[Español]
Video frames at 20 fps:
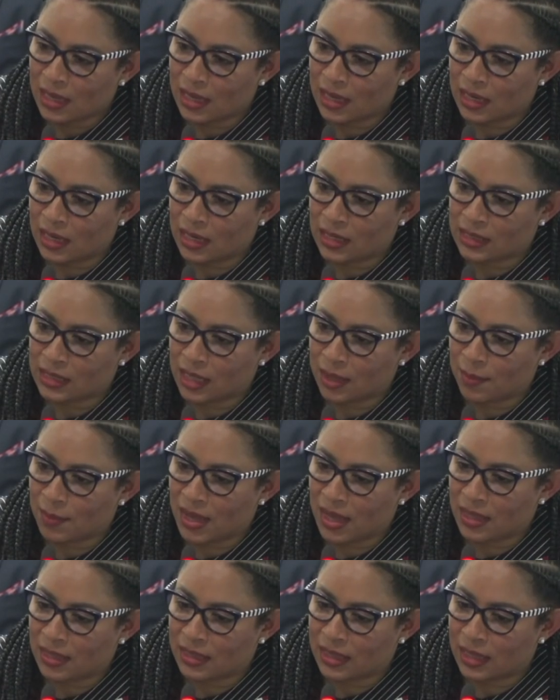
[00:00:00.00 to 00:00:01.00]
En el
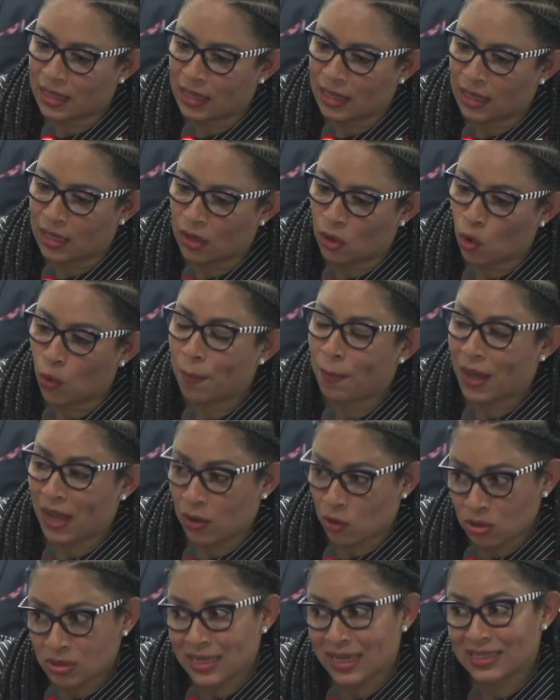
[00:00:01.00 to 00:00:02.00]
tema de los
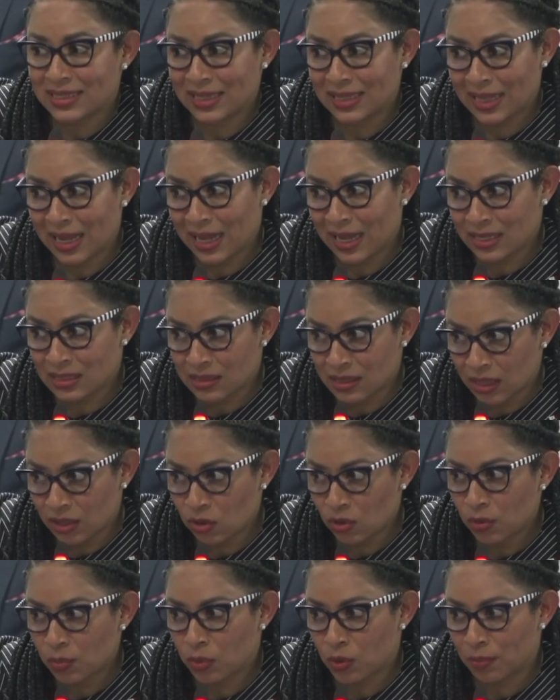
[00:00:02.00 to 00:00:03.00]
pagos ya se están
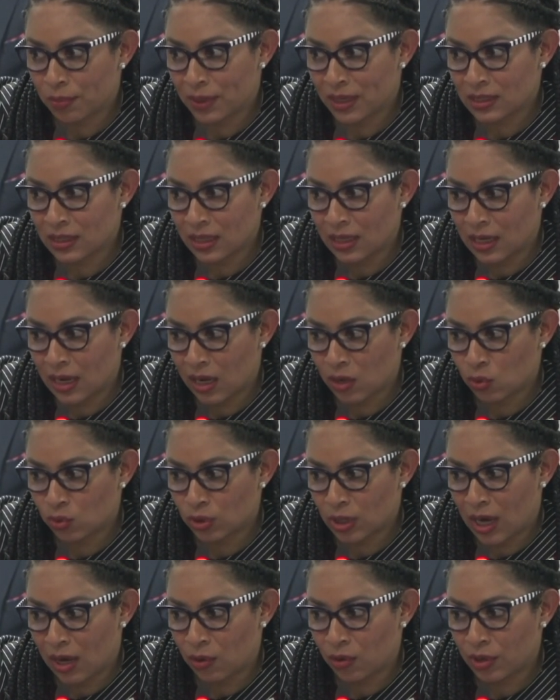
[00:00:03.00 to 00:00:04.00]
haciendo por parte de la
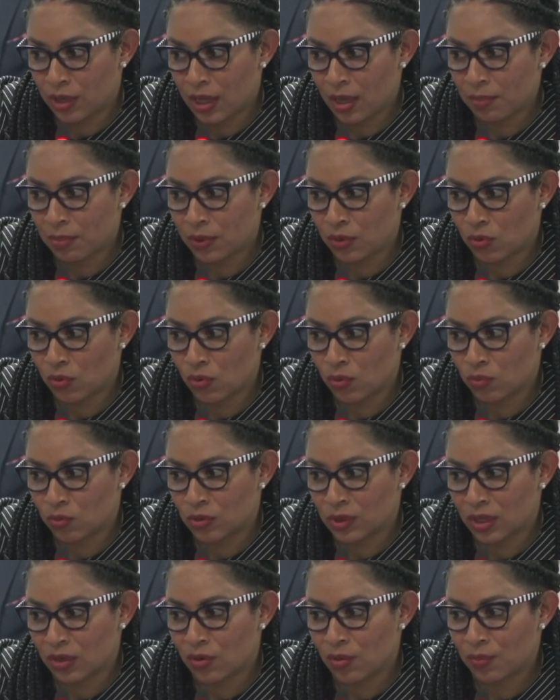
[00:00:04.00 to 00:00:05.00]
Contraloría, pero
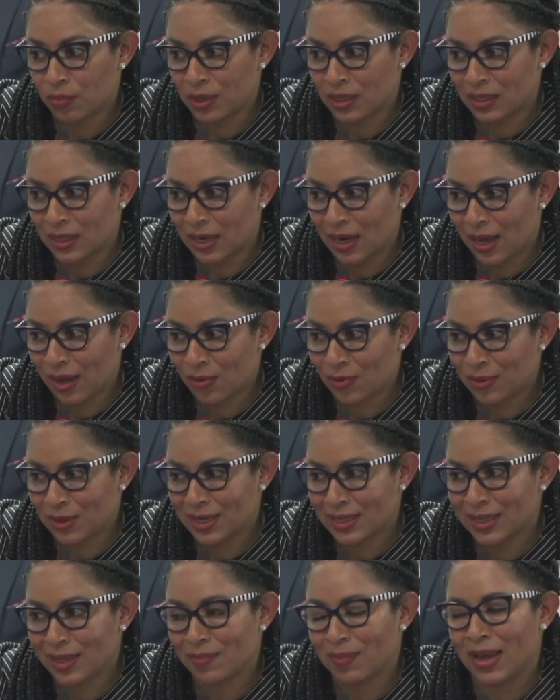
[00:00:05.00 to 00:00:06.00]
como usted comprenderá
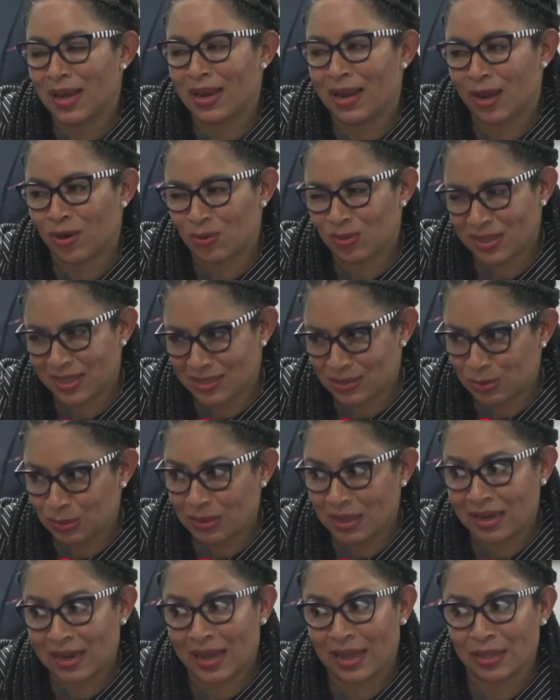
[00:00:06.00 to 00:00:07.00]
con el tema de la
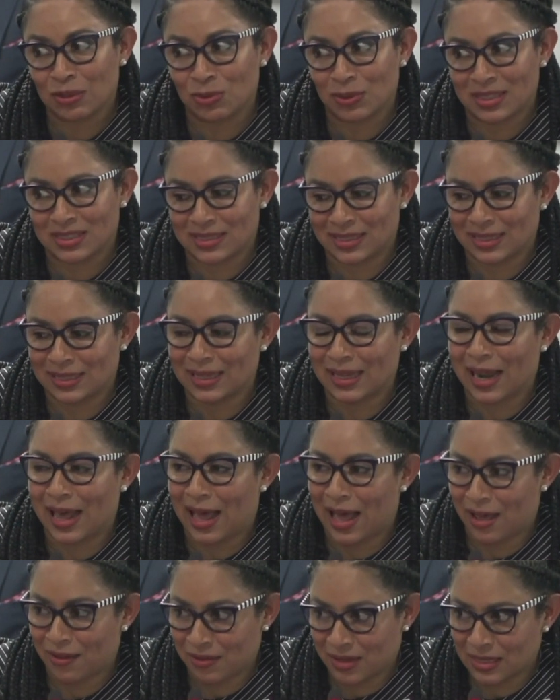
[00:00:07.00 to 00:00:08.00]
contención del gasto,
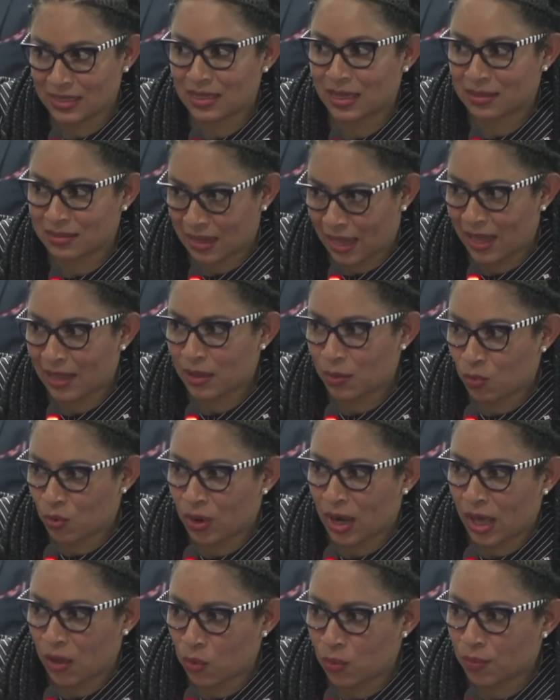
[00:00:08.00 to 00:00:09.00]
etcétera, a veces ha
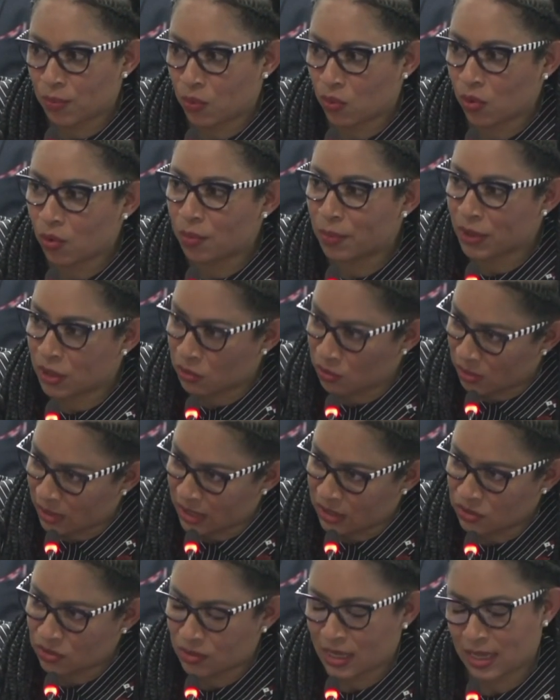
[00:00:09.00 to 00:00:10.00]
demorado un poco,
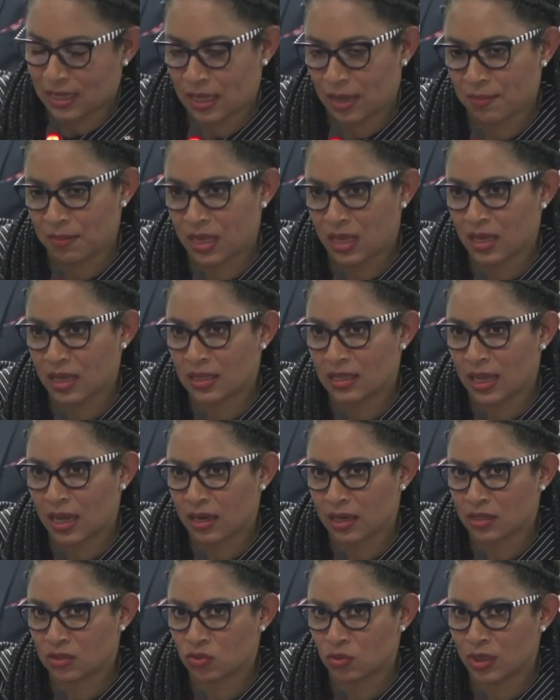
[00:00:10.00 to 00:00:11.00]
pero eso ya también
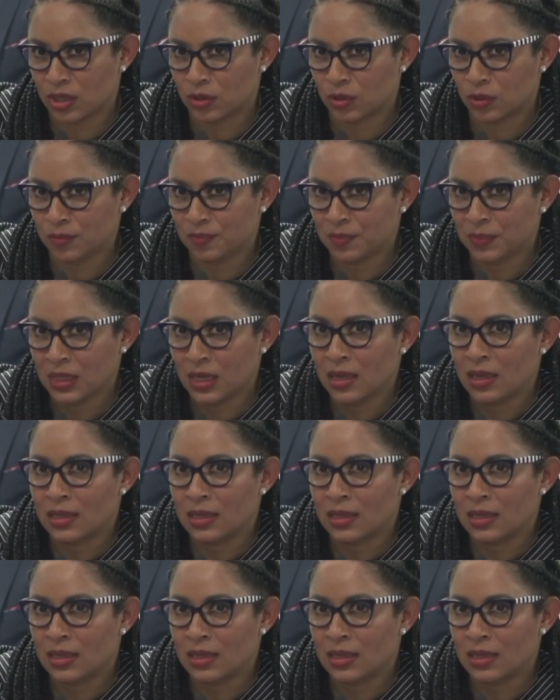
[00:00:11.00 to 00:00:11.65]
está resuelto.